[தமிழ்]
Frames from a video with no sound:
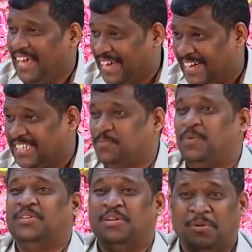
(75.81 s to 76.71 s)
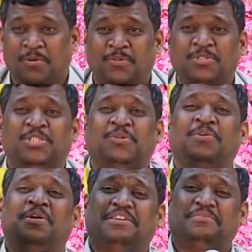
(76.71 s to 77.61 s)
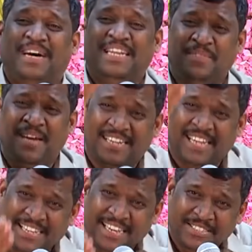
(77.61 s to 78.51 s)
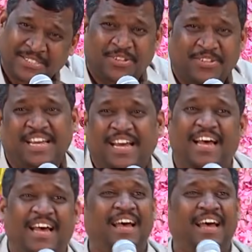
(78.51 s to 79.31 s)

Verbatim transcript: எங்க ஹஸ்பண்ட் லூசு உங்களுக்கு பரிமாட்டாருங்கன்னு சொன்னா